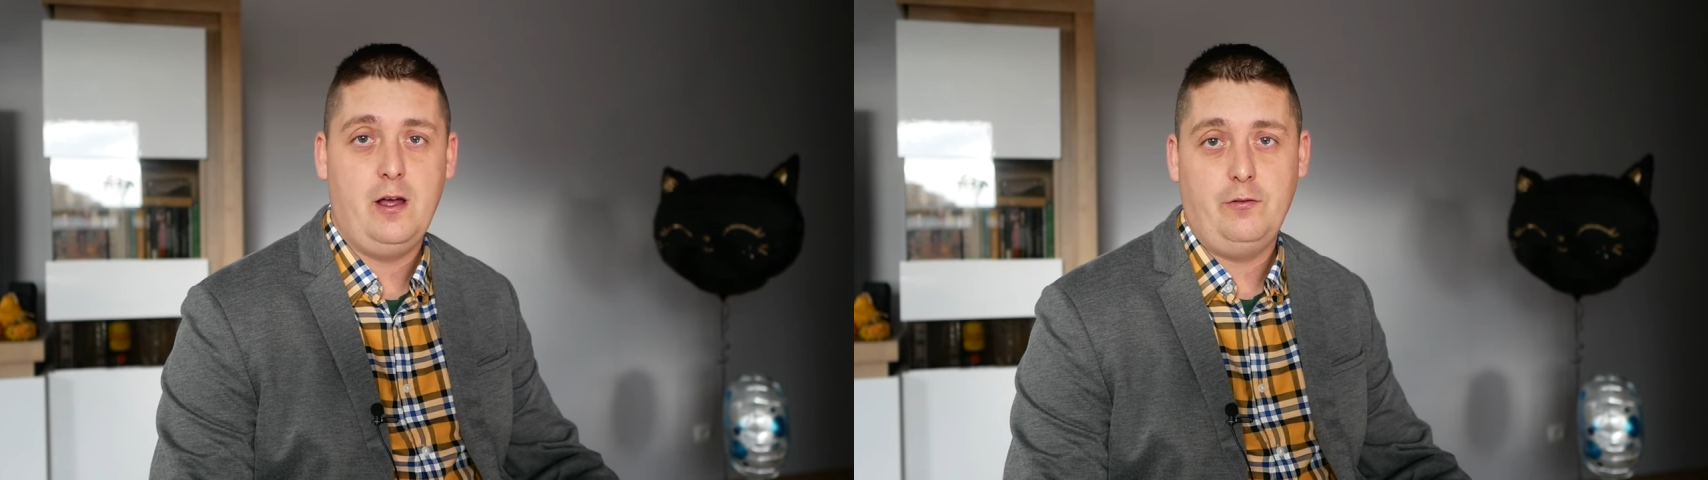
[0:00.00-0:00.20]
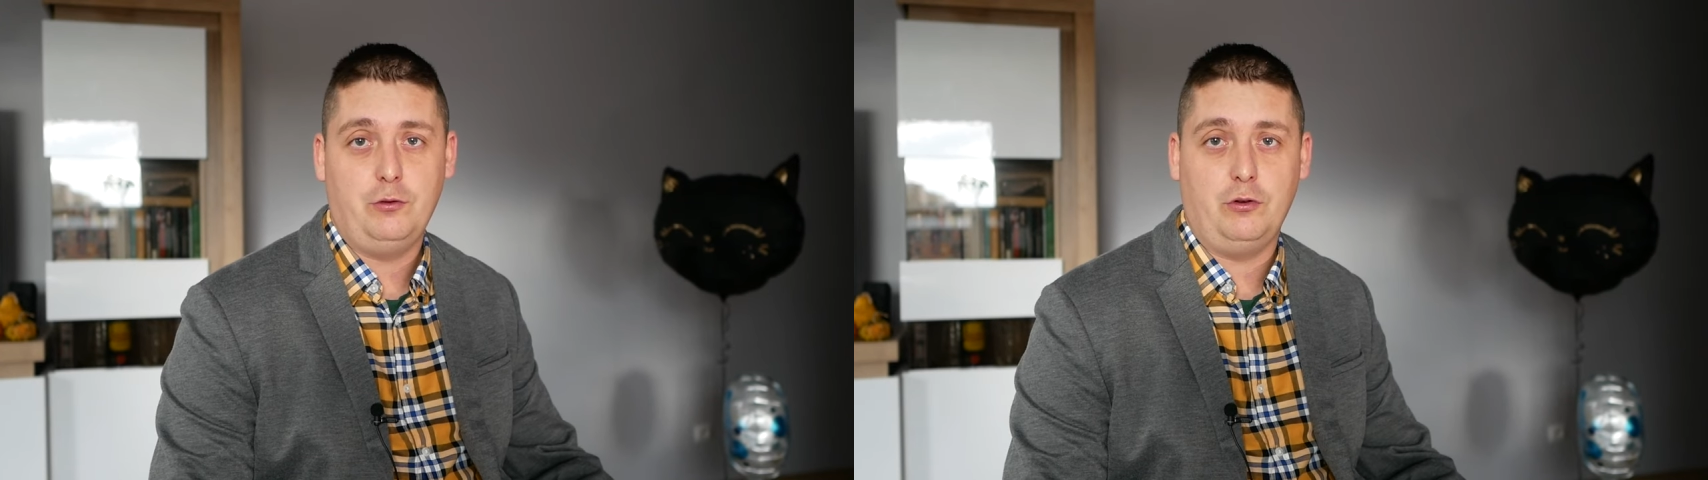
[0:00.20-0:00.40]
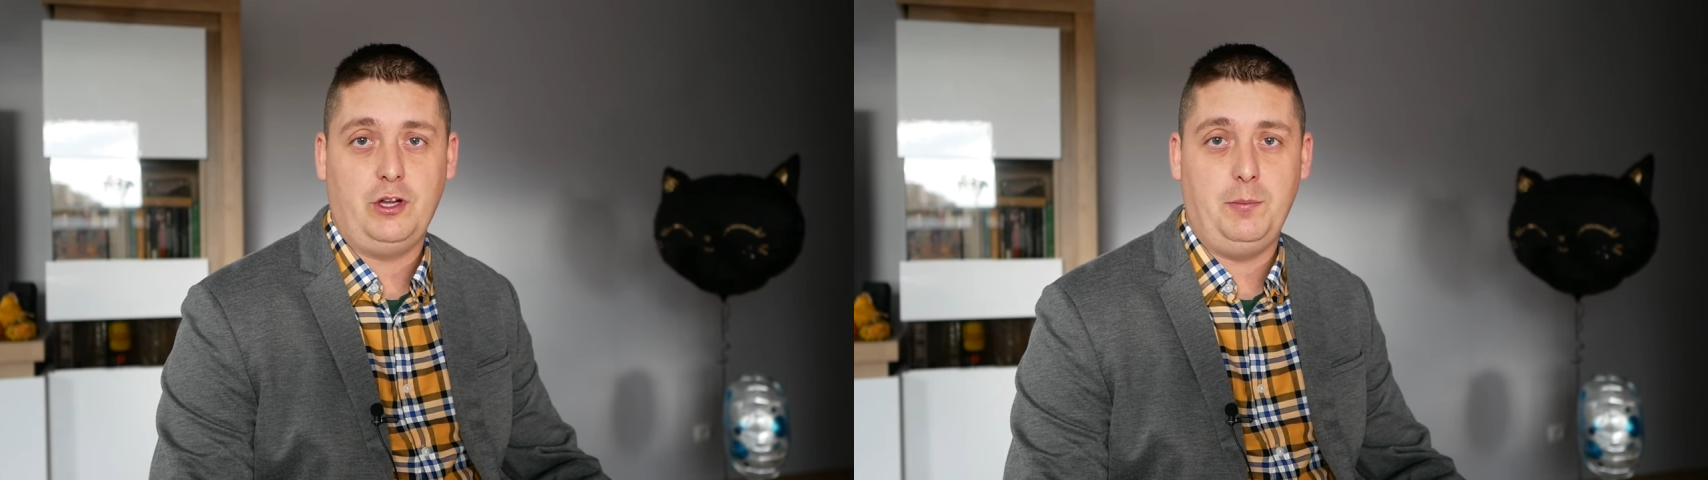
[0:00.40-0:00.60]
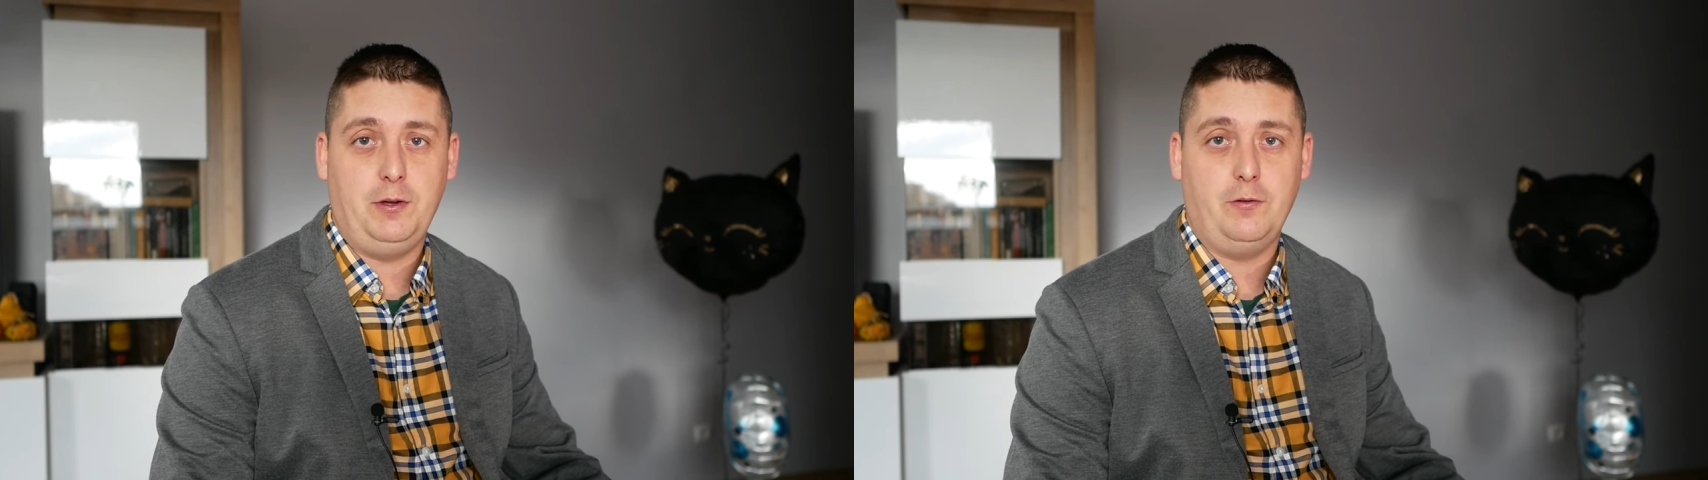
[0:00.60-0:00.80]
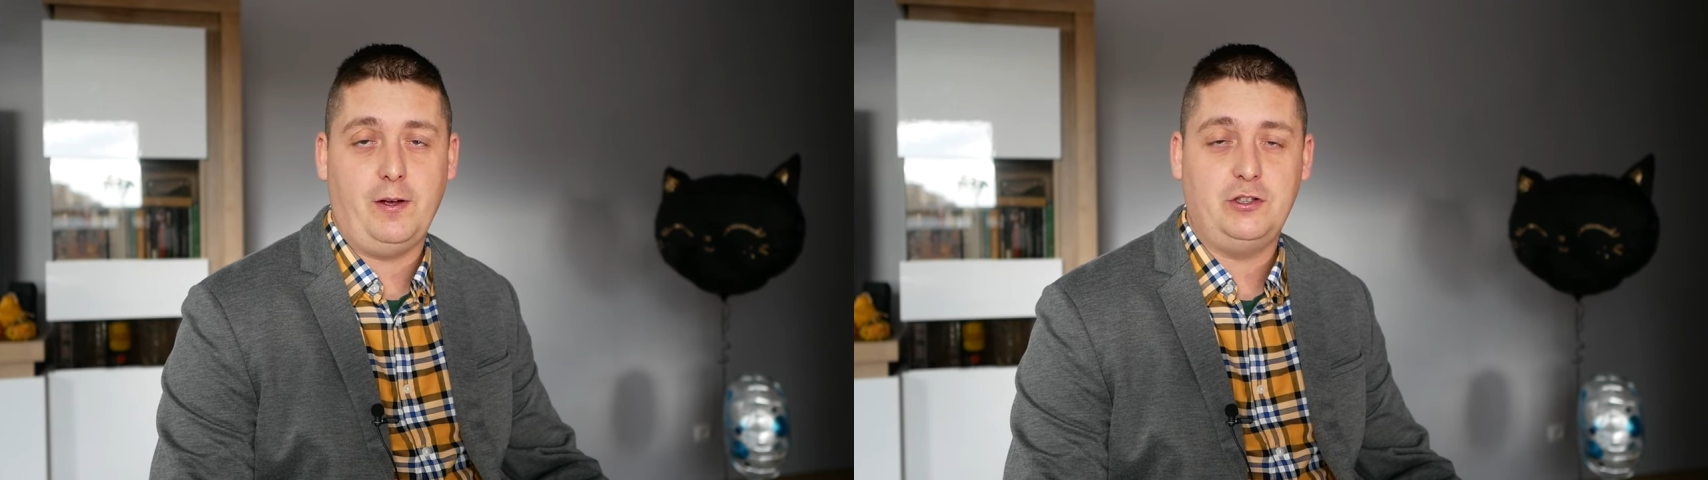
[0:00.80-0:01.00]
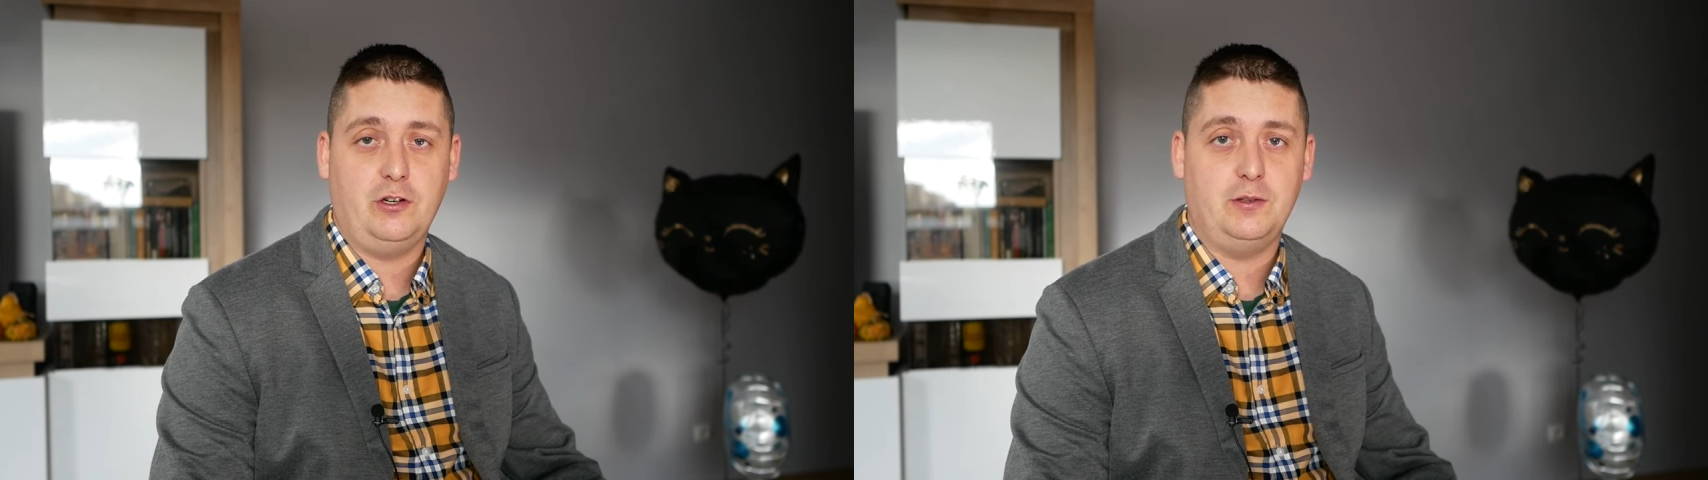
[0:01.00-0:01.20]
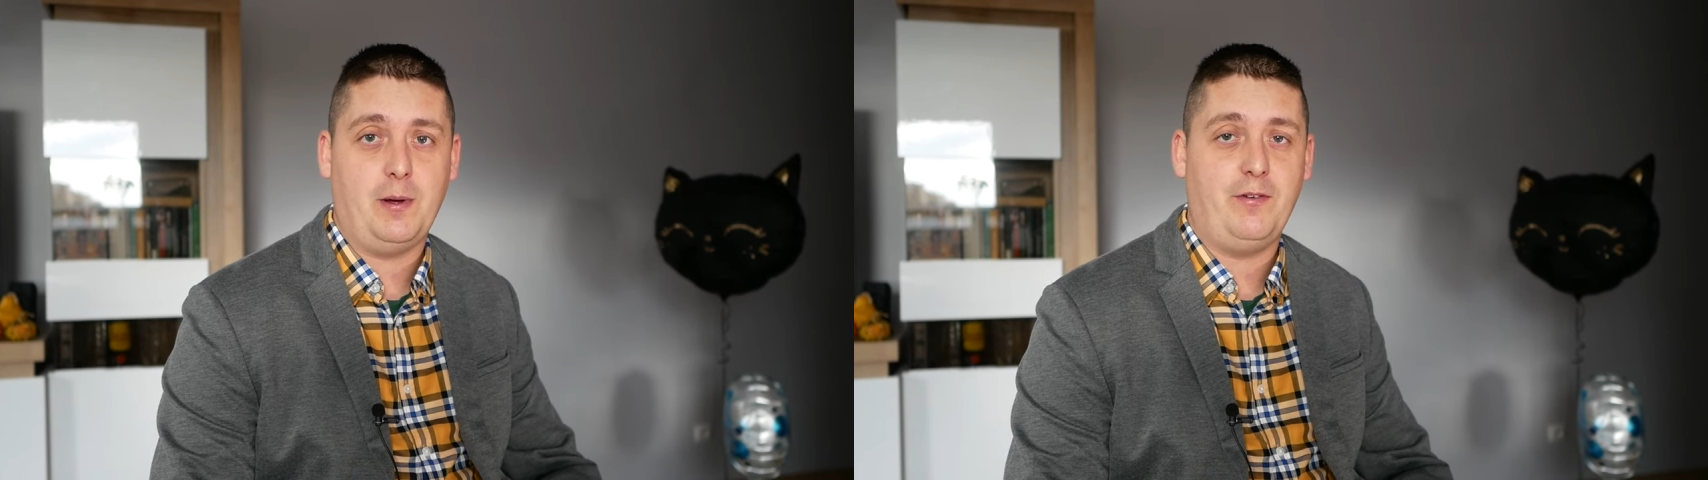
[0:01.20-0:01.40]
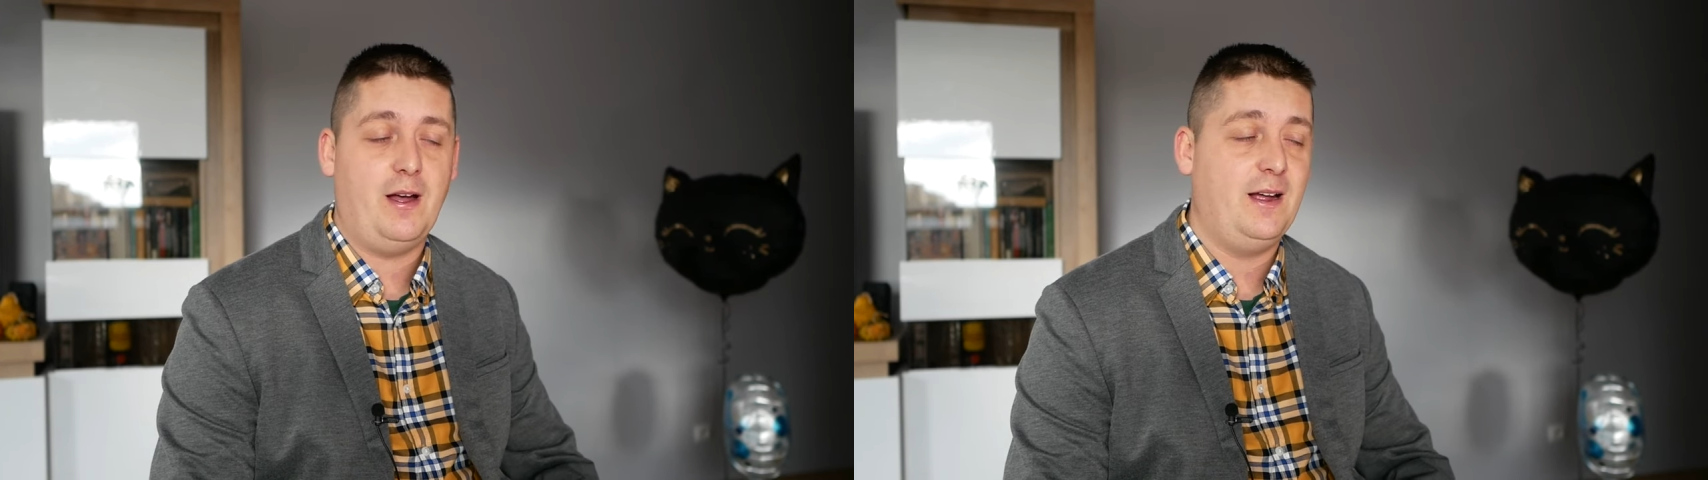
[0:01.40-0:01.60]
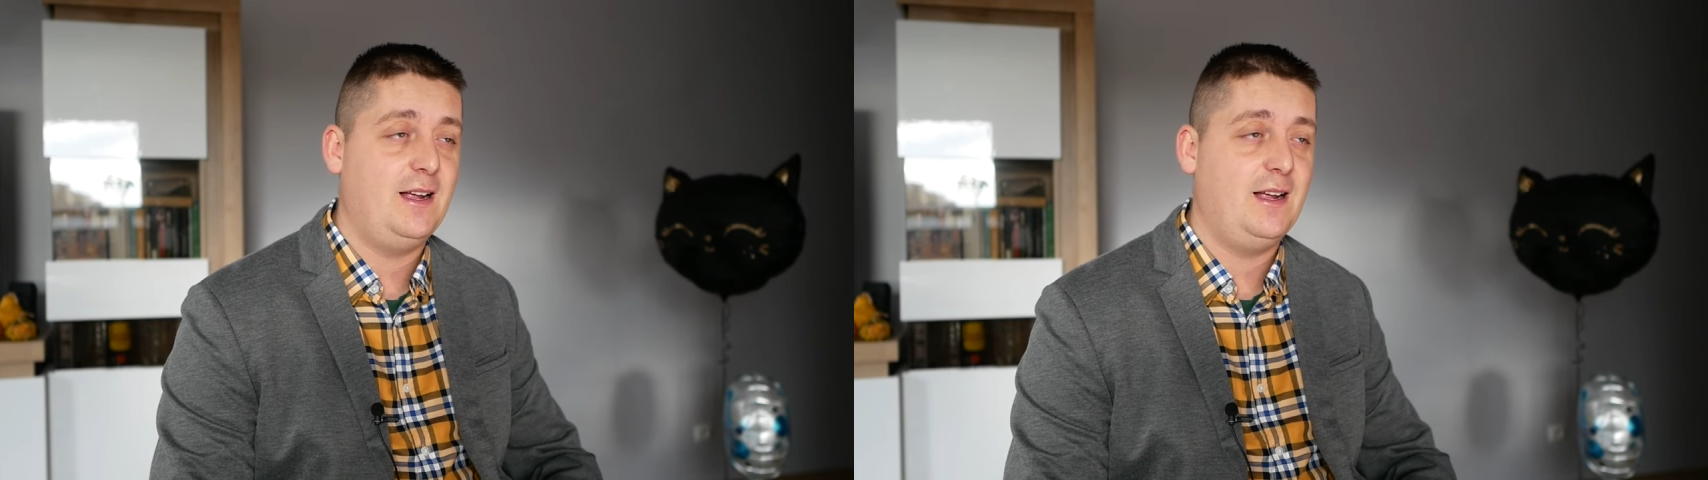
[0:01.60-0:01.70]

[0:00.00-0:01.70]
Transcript: wśród kibiców jak się rozmawia.